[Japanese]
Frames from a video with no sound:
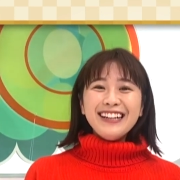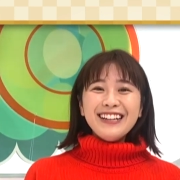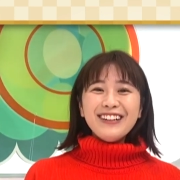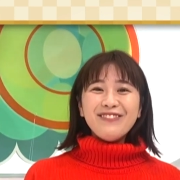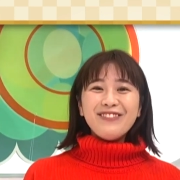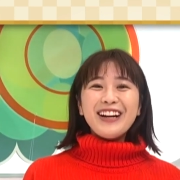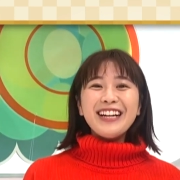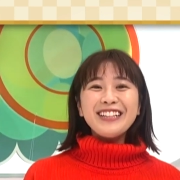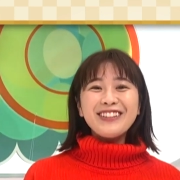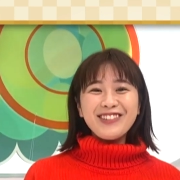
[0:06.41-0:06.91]

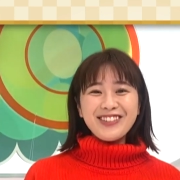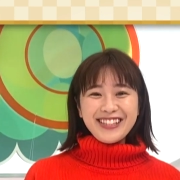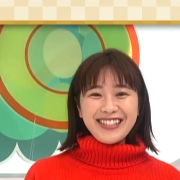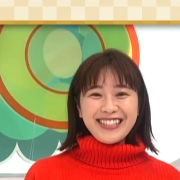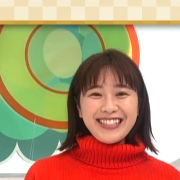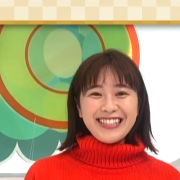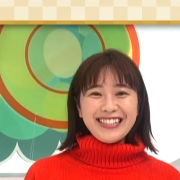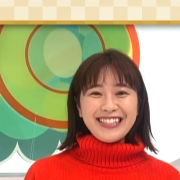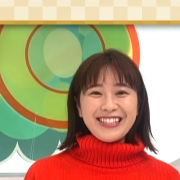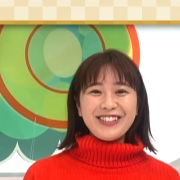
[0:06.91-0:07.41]
毎
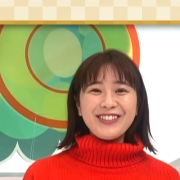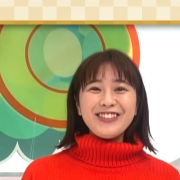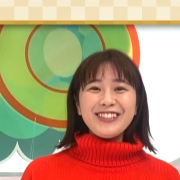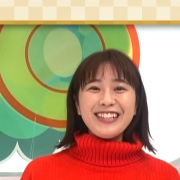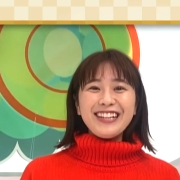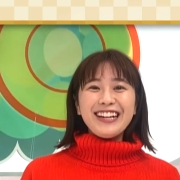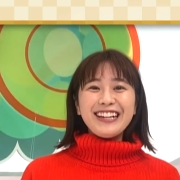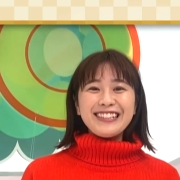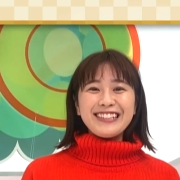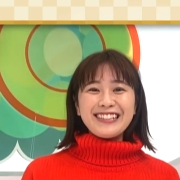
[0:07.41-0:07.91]
年
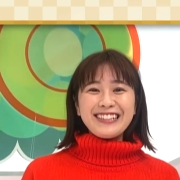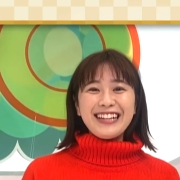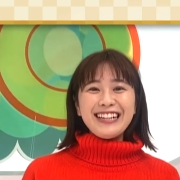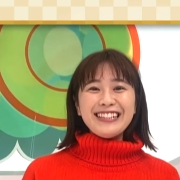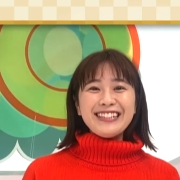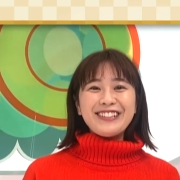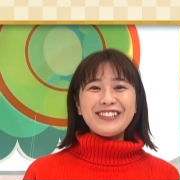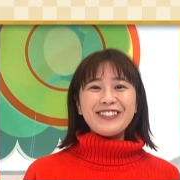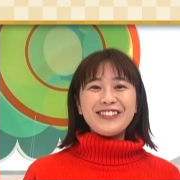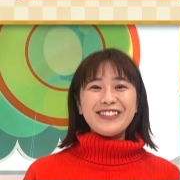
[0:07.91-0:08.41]
12月
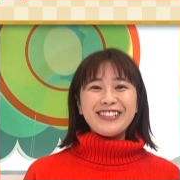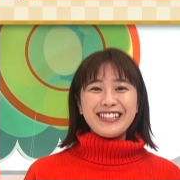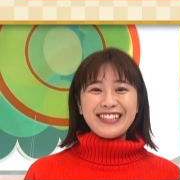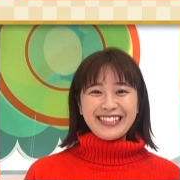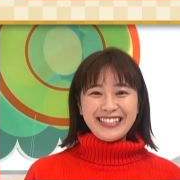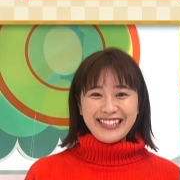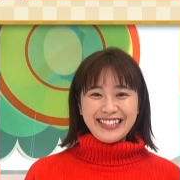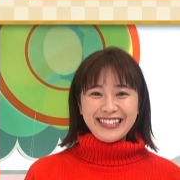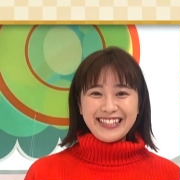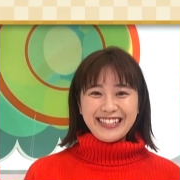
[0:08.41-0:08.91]
31
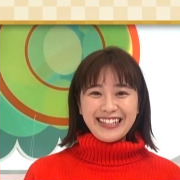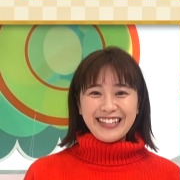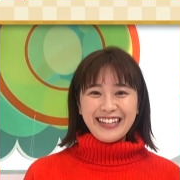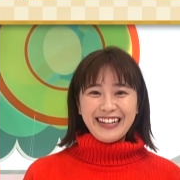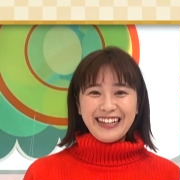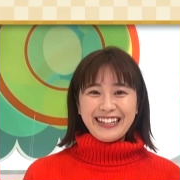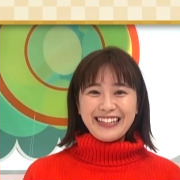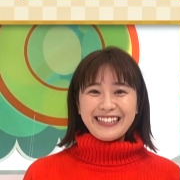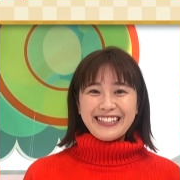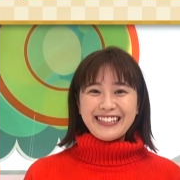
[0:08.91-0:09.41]
日か
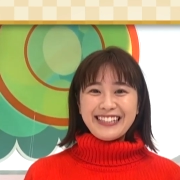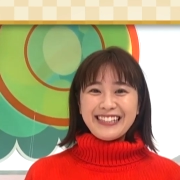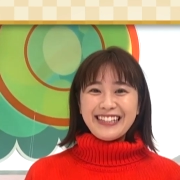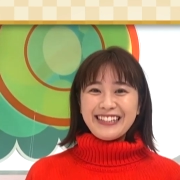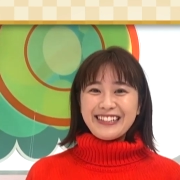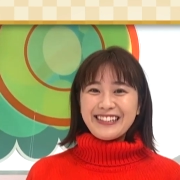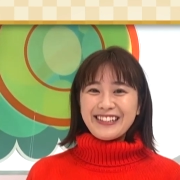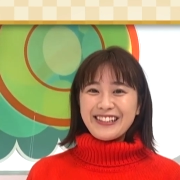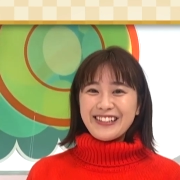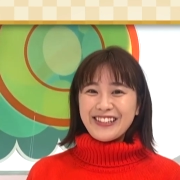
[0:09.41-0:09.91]
ら1
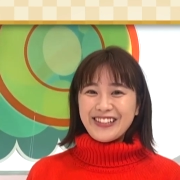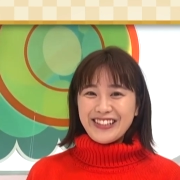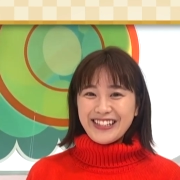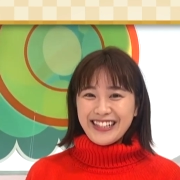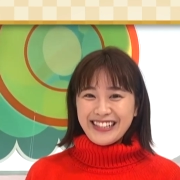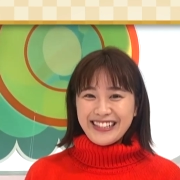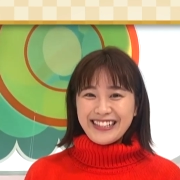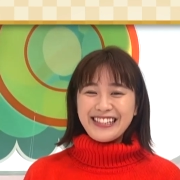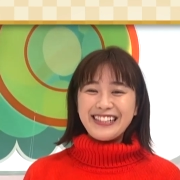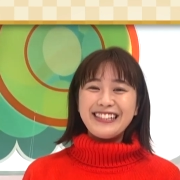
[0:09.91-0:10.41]
月
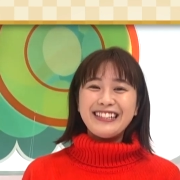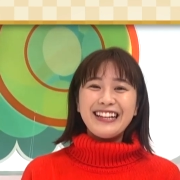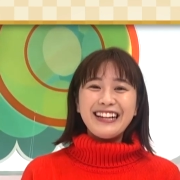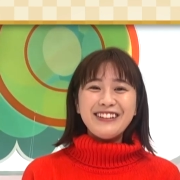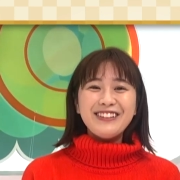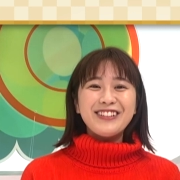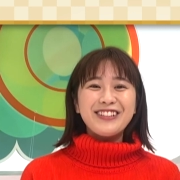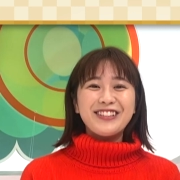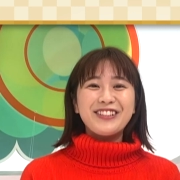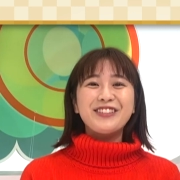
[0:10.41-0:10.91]
1日にな
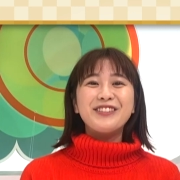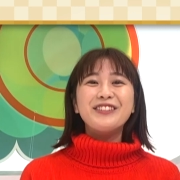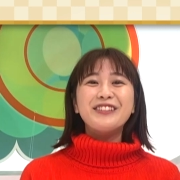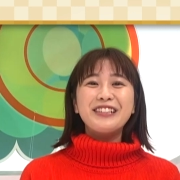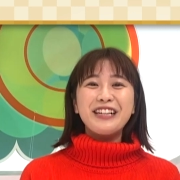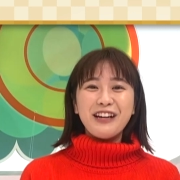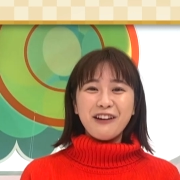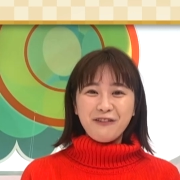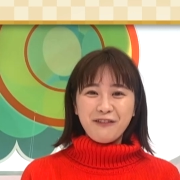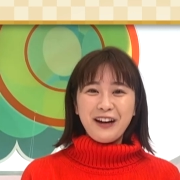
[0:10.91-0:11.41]
る瞬
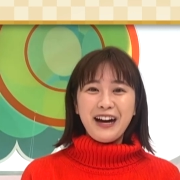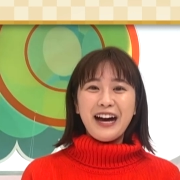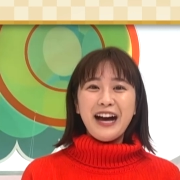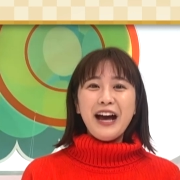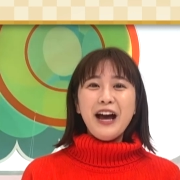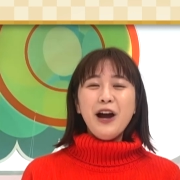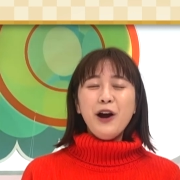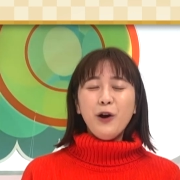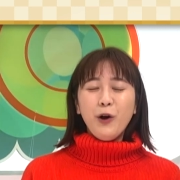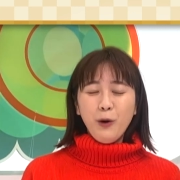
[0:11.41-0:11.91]
間は、
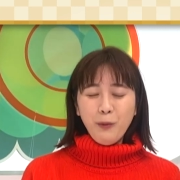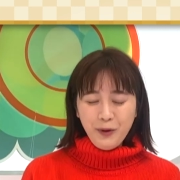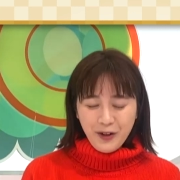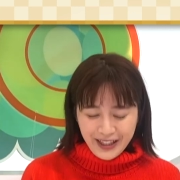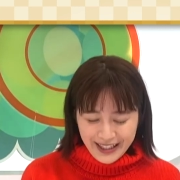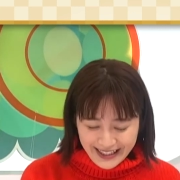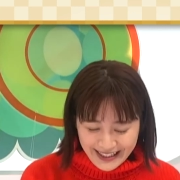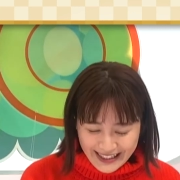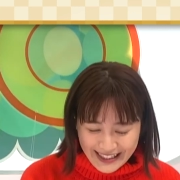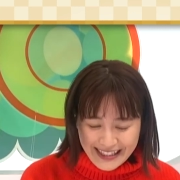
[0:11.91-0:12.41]
思
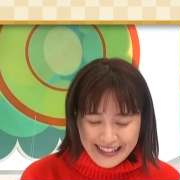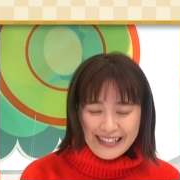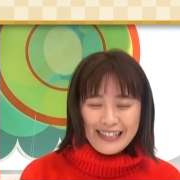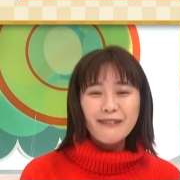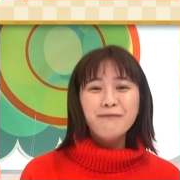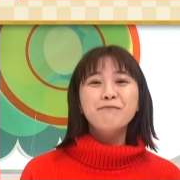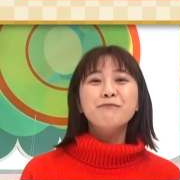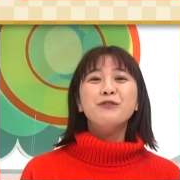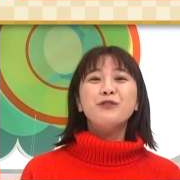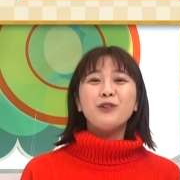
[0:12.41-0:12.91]
いっきり
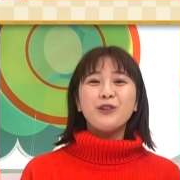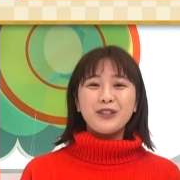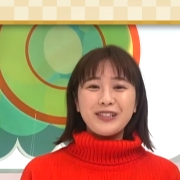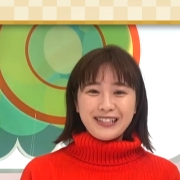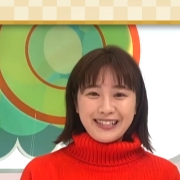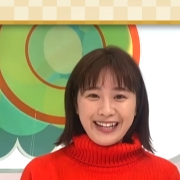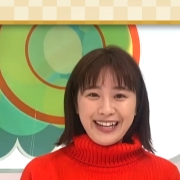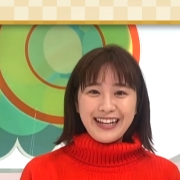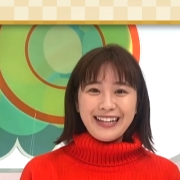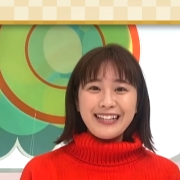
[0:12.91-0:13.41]
ジャンプを
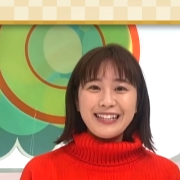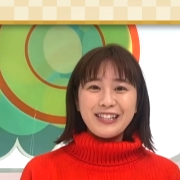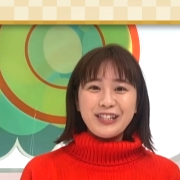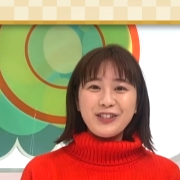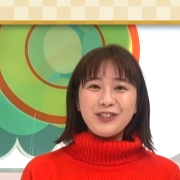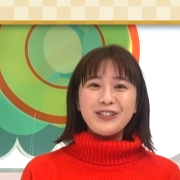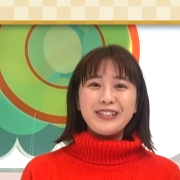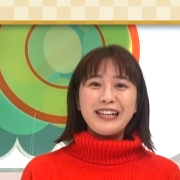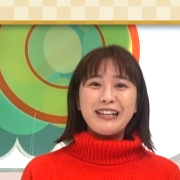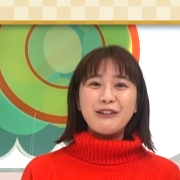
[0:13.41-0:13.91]
して
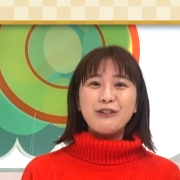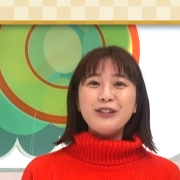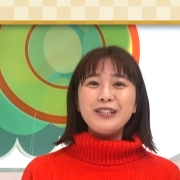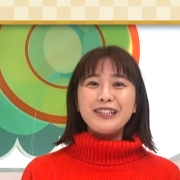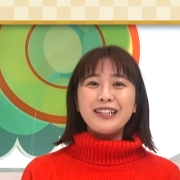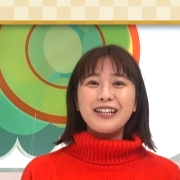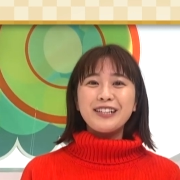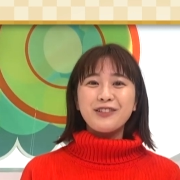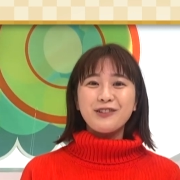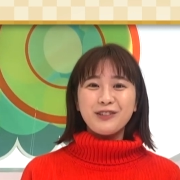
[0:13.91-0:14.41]
宙に浮い
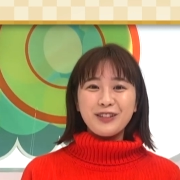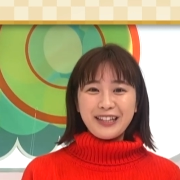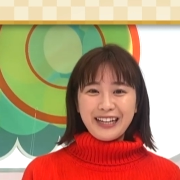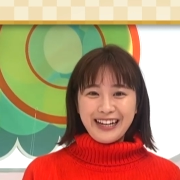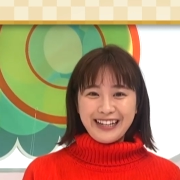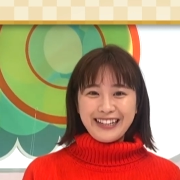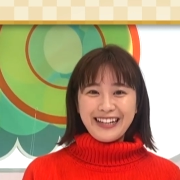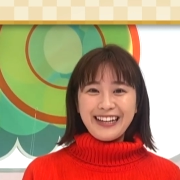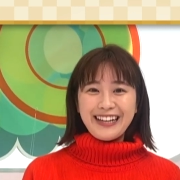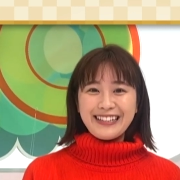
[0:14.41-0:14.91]
た状
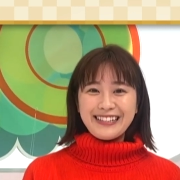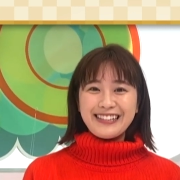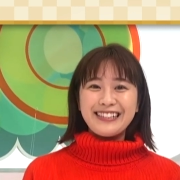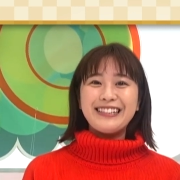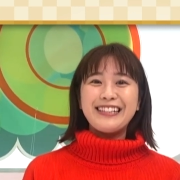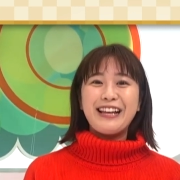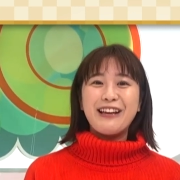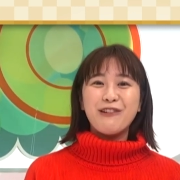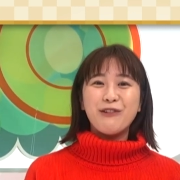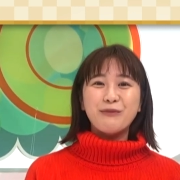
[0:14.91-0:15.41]
態で
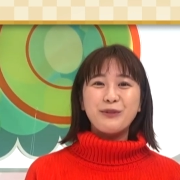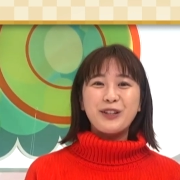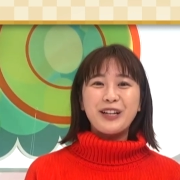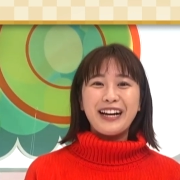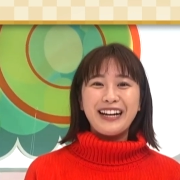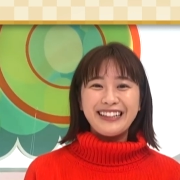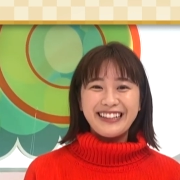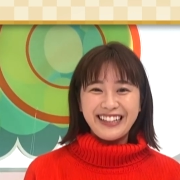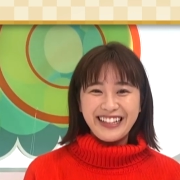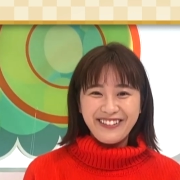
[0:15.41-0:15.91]
新年を迎
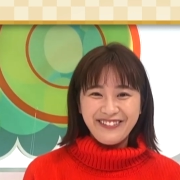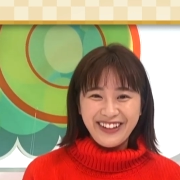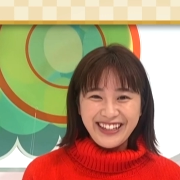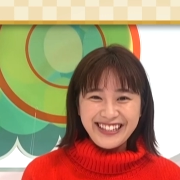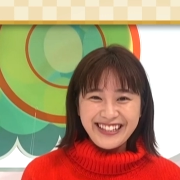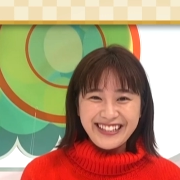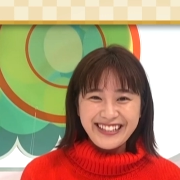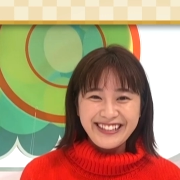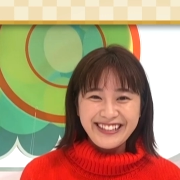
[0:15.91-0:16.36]
えています。